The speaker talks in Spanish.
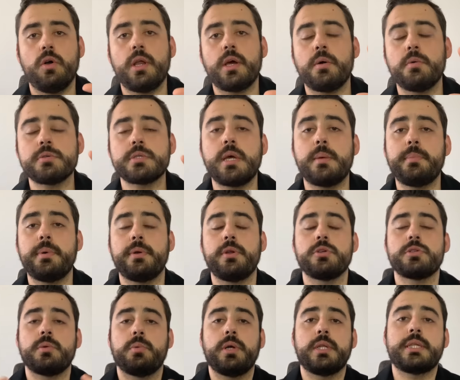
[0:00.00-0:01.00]
Hola, ¿cómo están? Bienvenidos
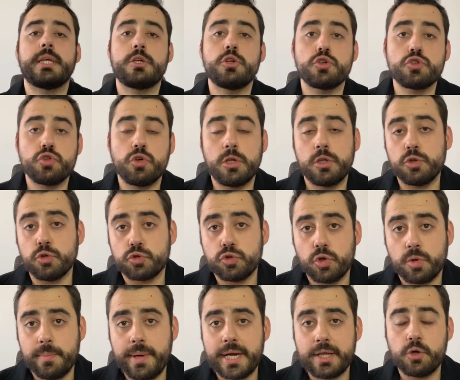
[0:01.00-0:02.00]
de vuelta. Yo soy el
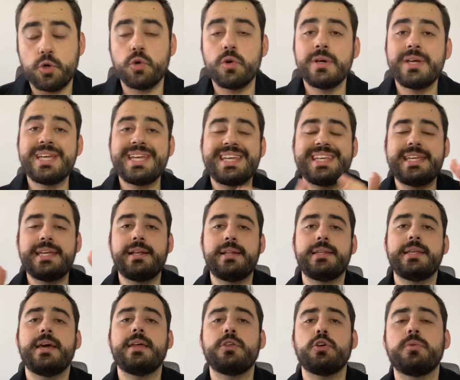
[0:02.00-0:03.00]
doctor Marco y el
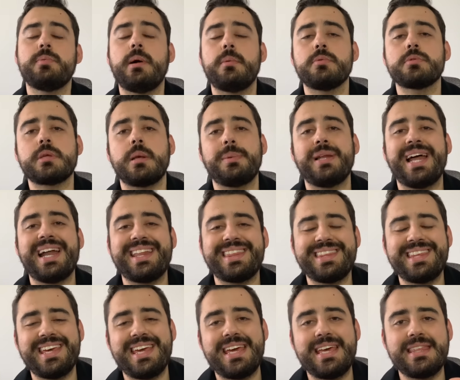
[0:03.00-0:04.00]
día de hoy vamos a hablar
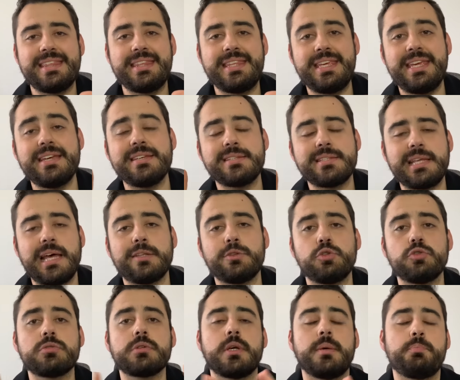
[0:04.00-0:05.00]
de 10
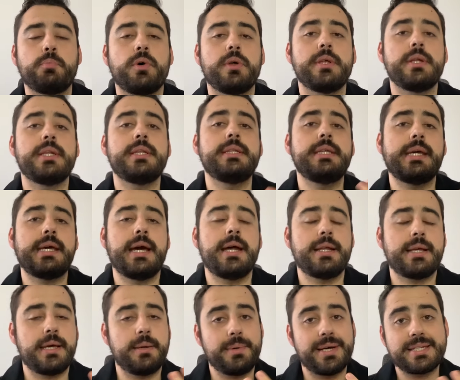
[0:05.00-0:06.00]
datos que pueden
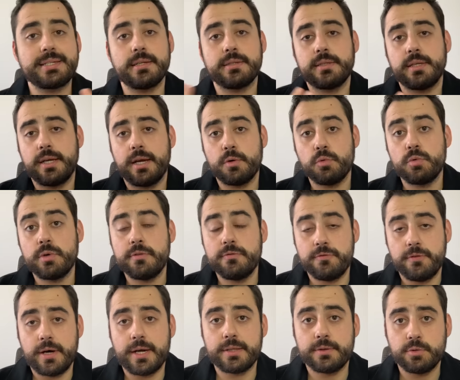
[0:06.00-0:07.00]
indicar que vas a tener un
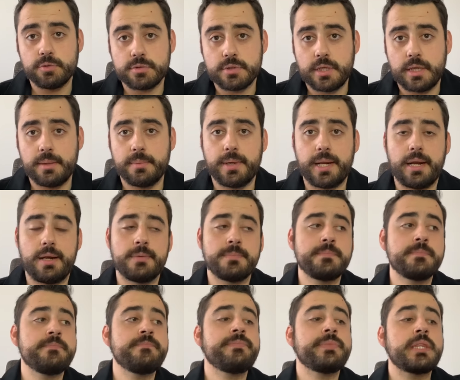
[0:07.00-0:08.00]
infarto cerebral.
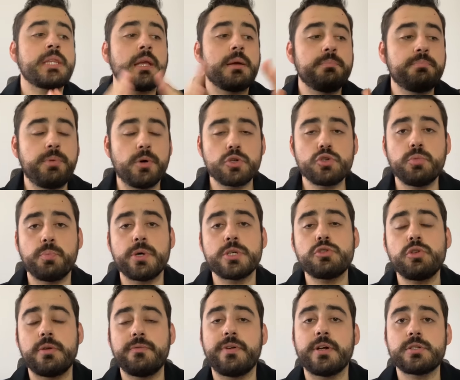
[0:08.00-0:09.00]
Por
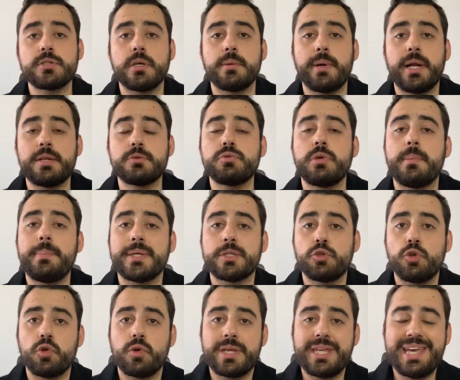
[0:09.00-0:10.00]
supuesto, el infarto cerebral es una
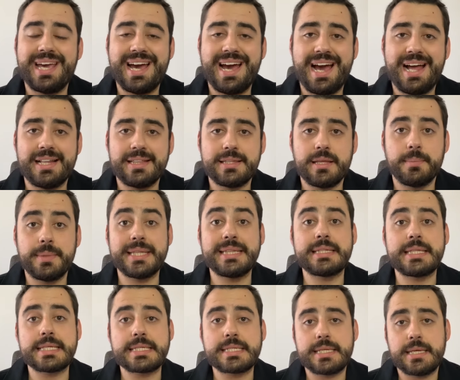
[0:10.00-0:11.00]
patología
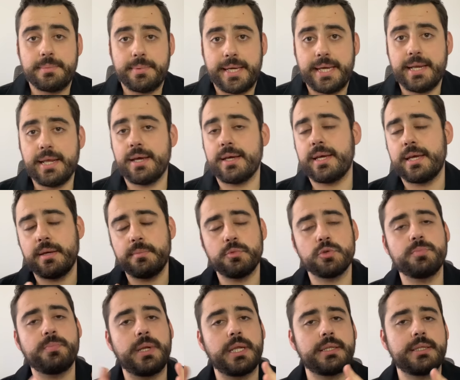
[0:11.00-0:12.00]
altamente severa que
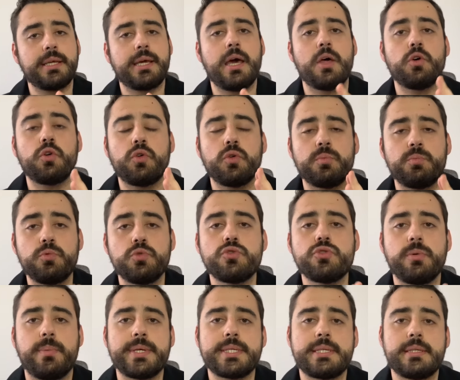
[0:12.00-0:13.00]
hemos platicado con
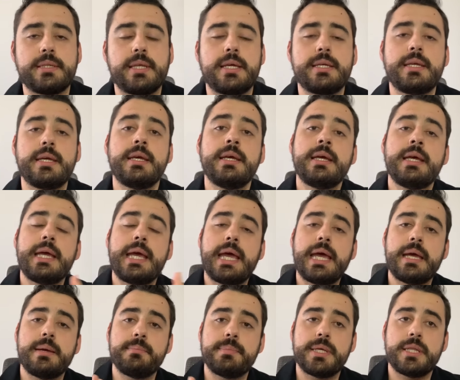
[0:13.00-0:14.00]
mucho más detalle
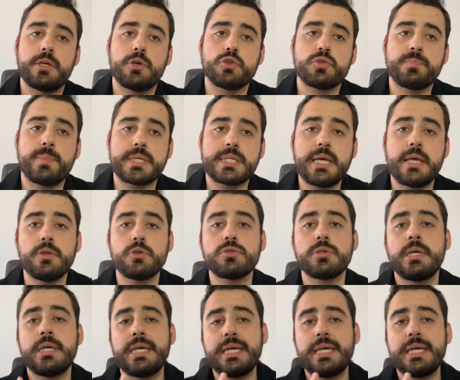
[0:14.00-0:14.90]
en videos pasados